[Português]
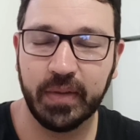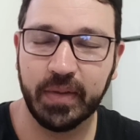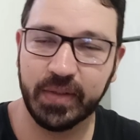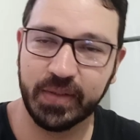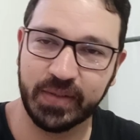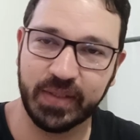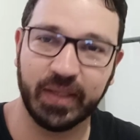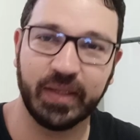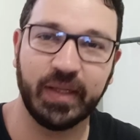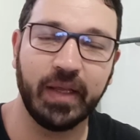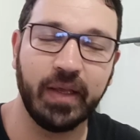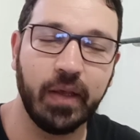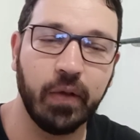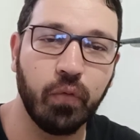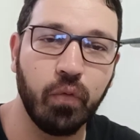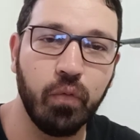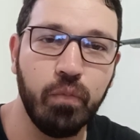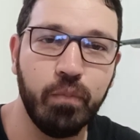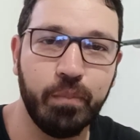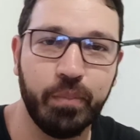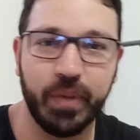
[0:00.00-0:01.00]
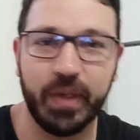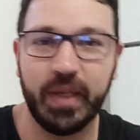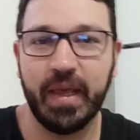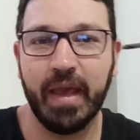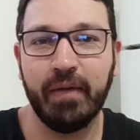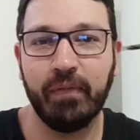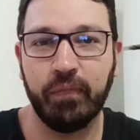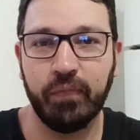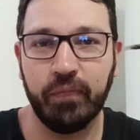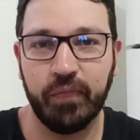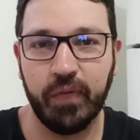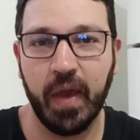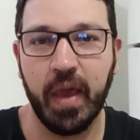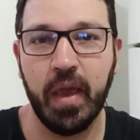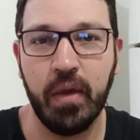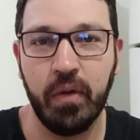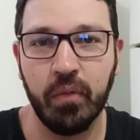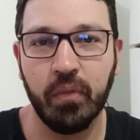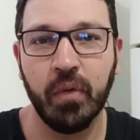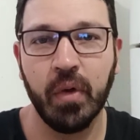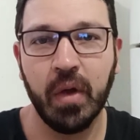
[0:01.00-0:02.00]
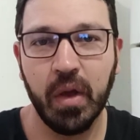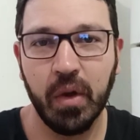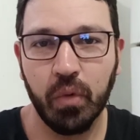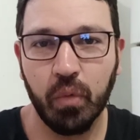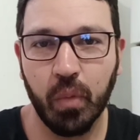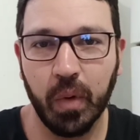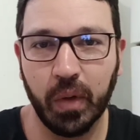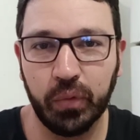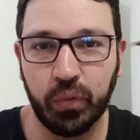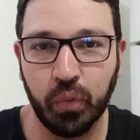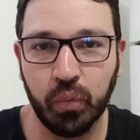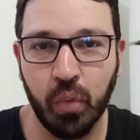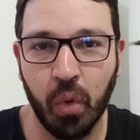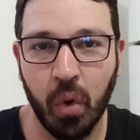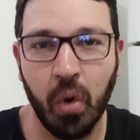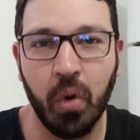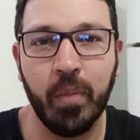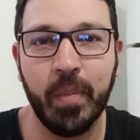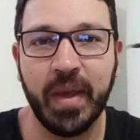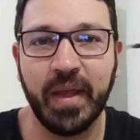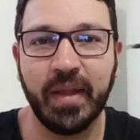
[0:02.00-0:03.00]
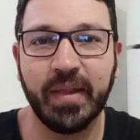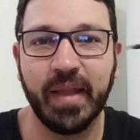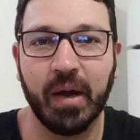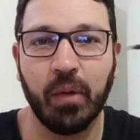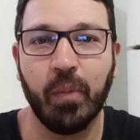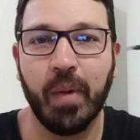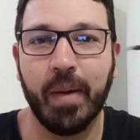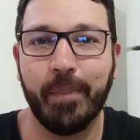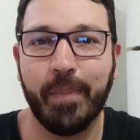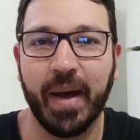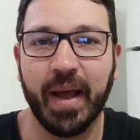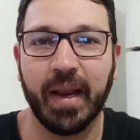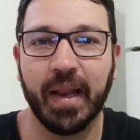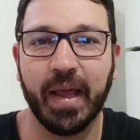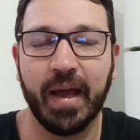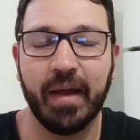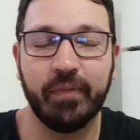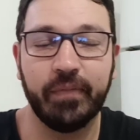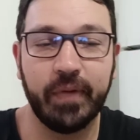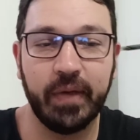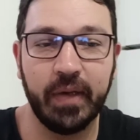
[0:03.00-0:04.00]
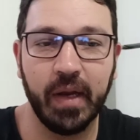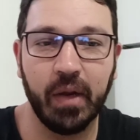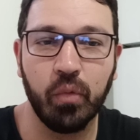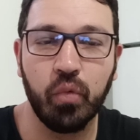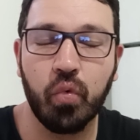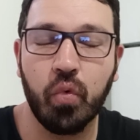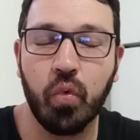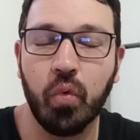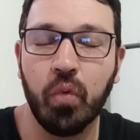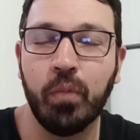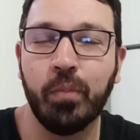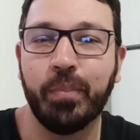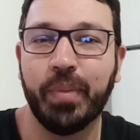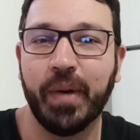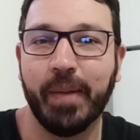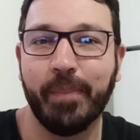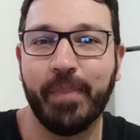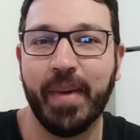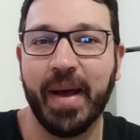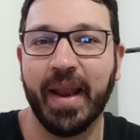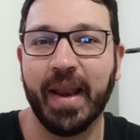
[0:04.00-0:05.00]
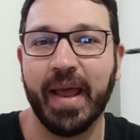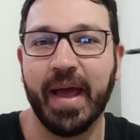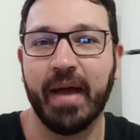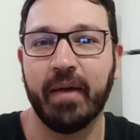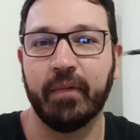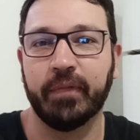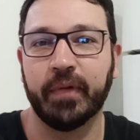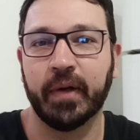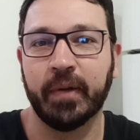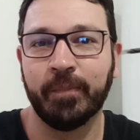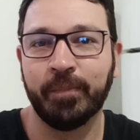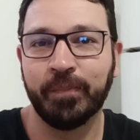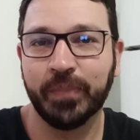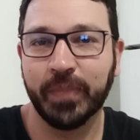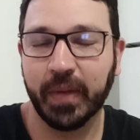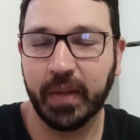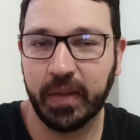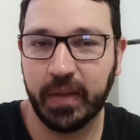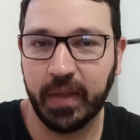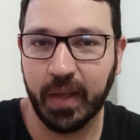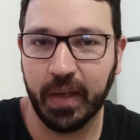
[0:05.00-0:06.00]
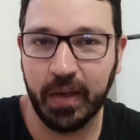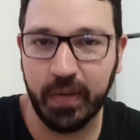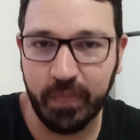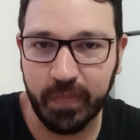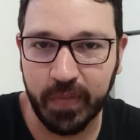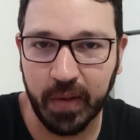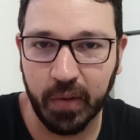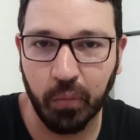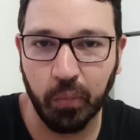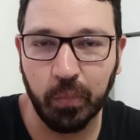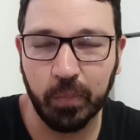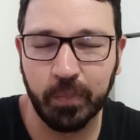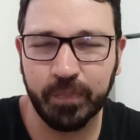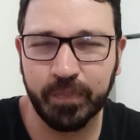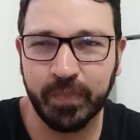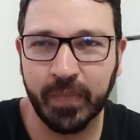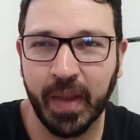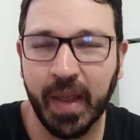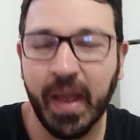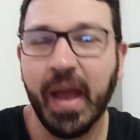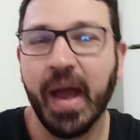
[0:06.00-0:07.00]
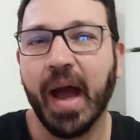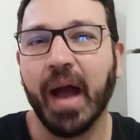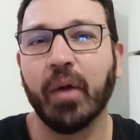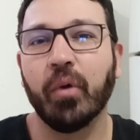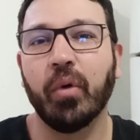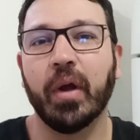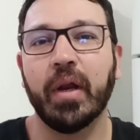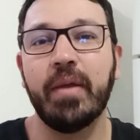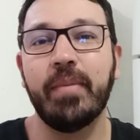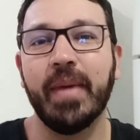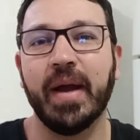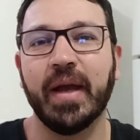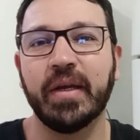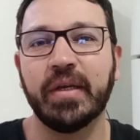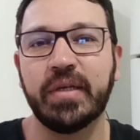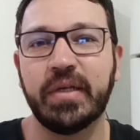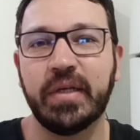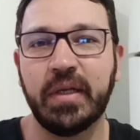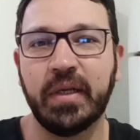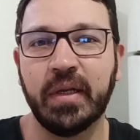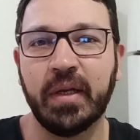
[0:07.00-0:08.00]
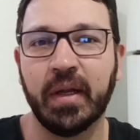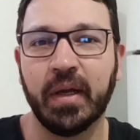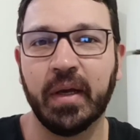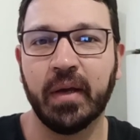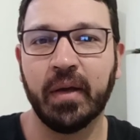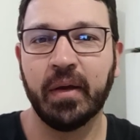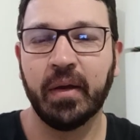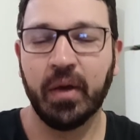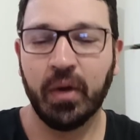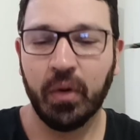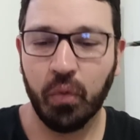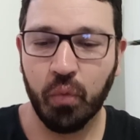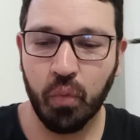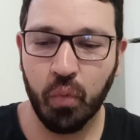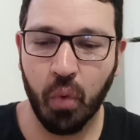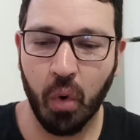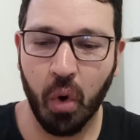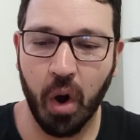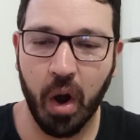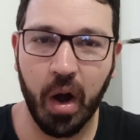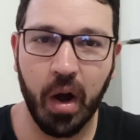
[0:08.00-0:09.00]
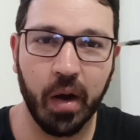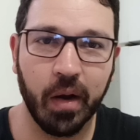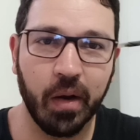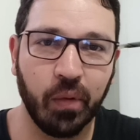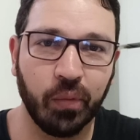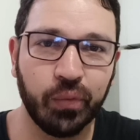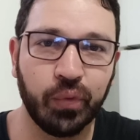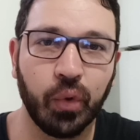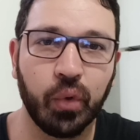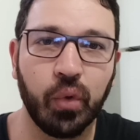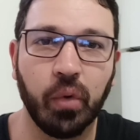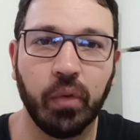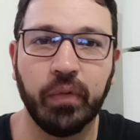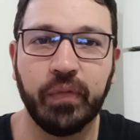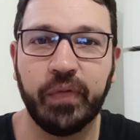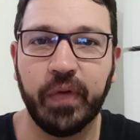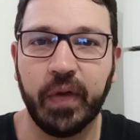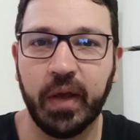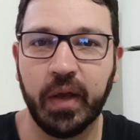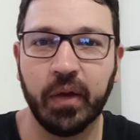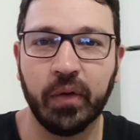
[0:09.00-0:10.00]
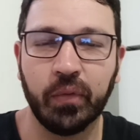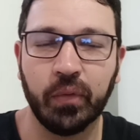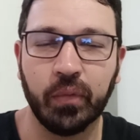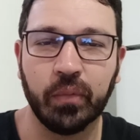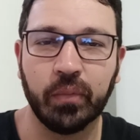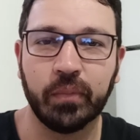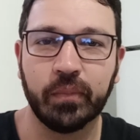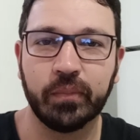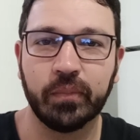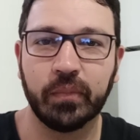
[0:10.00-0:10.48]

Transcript: você tem que cumprir. É feio quando um homem dá uma palavra e não cumpre a palavra que ele deu. Agora imagina um órgão do governo,